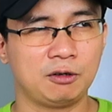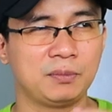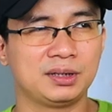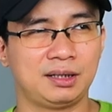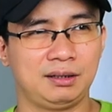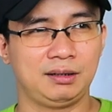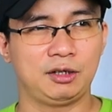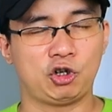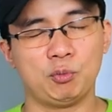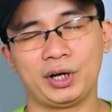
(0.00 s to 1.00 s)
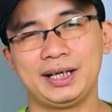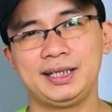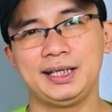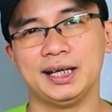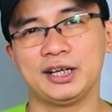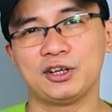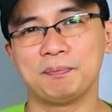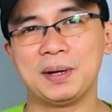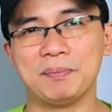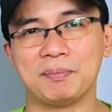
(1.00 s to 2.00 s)
không bao giờ là có một cái gì đấy
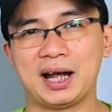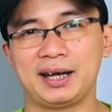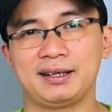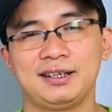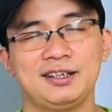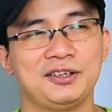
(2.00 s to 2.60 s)
nó mềm mại